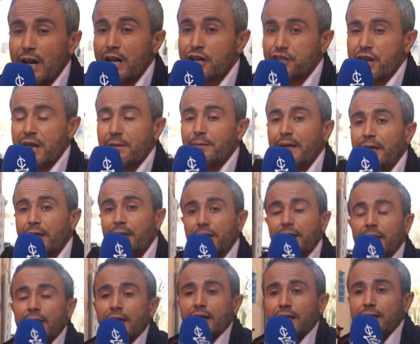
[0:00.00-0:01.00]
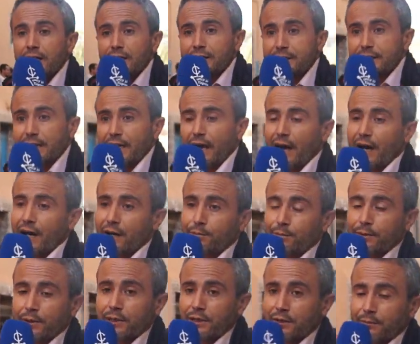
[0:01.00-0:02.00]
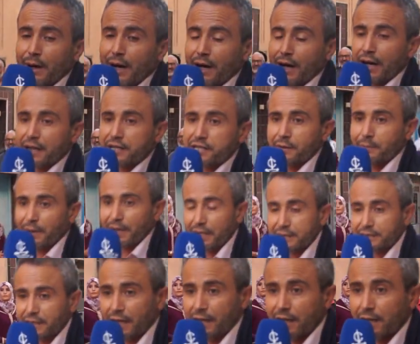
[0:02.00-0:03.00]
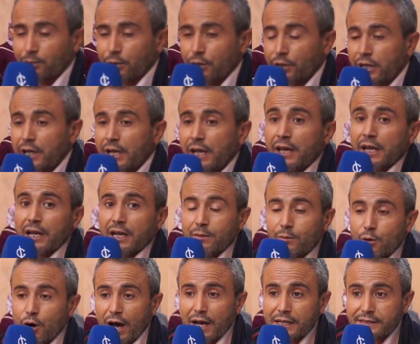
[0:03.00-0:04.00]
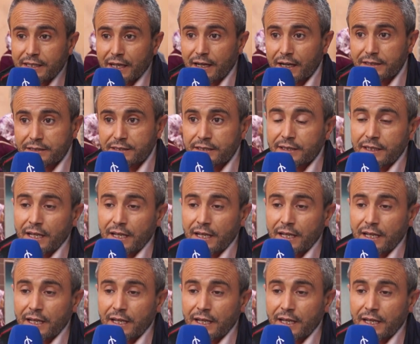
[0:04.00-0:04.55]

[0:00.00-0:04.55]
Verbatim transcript: للجميع للالتحاق بمقر جمعيه انامور لمؤازره